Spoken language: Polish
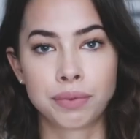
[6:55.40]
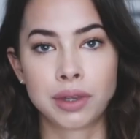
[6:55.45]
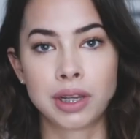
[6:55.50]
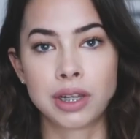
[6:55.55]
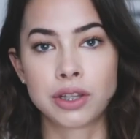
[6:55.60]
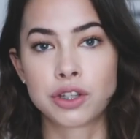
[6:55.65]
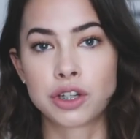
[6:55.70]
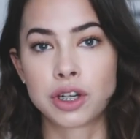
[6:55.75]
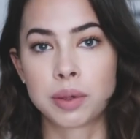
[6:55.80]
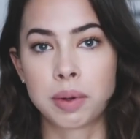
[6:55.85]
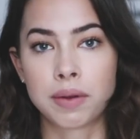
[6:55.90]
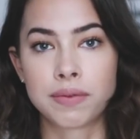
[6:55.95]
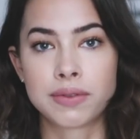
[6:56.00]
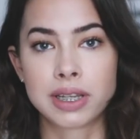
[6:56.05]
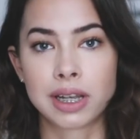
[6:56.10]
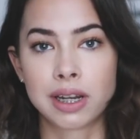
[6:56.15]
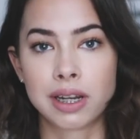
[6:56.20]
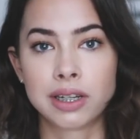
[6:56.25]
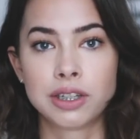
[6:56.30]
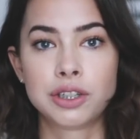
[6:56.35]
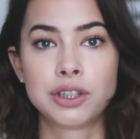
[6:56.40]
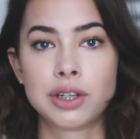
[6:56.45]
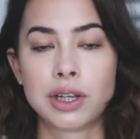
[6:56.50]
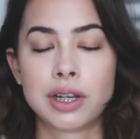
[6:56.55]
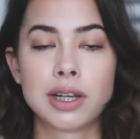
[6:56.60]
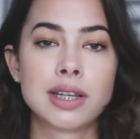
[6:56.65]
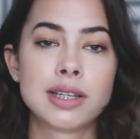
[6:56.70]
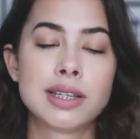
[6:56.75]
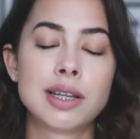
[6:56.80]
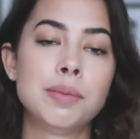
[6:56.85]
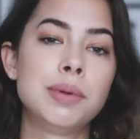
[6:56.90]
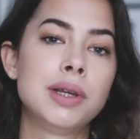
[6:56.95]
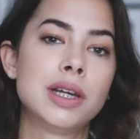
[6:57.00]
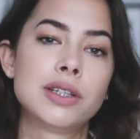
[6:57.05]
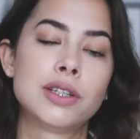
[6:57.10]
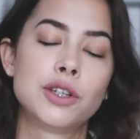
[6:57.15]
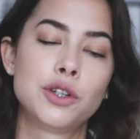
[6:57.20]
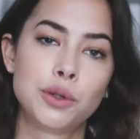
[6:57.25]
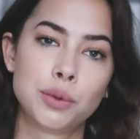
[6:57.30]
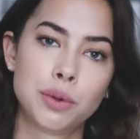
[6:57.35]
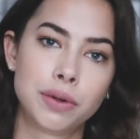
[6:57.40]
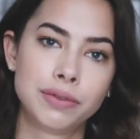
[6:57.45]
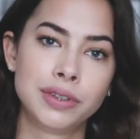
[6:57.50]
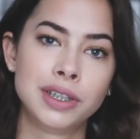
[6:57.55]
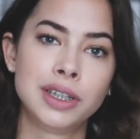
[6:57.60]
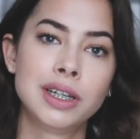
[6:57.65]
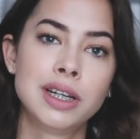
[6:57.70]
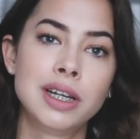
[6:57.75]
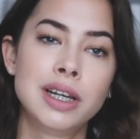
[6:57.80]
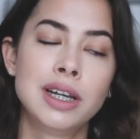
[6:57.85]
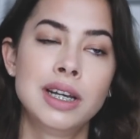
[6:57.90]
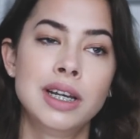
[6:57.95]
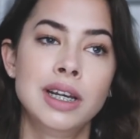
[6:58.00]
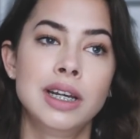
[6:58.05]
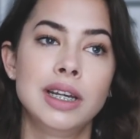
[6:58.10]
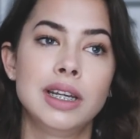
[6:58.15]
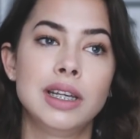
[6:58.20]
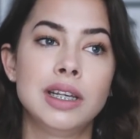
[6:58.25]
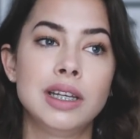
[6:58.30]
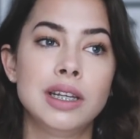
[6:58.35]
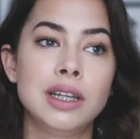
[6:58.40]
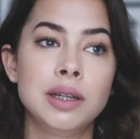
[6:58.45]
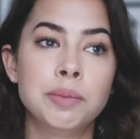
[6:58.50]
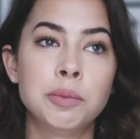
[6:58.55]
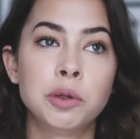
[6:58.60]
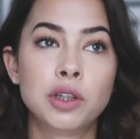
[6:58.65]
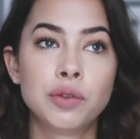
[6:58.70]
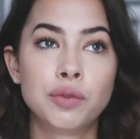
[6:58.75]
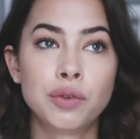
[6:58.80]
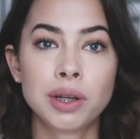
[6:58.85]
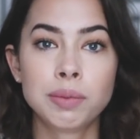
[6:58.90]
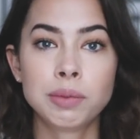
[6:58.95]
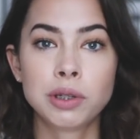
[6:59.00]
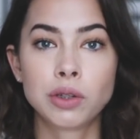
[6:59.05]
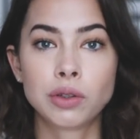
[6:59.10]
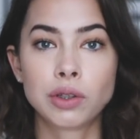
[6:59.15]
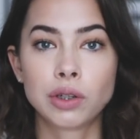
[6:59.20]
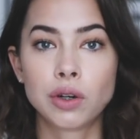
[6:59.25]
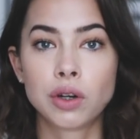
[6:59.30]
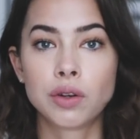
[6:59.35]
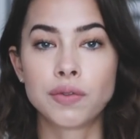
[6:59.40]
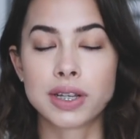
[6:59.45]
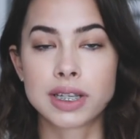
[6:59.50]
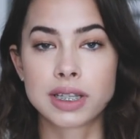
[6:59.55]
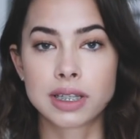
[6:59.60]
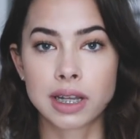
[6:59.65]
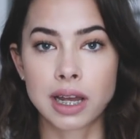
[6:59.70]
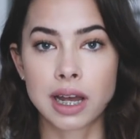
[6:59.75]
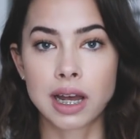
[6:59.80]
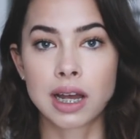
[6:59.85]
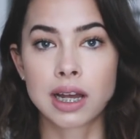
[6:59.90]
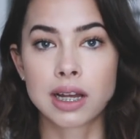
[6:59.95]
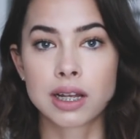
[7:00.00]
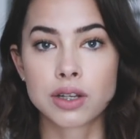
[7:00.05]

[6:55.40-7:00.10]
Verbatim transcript: Nie trzeba wcale się zabijać na siłowni. I motywuje mnie do tego kwestia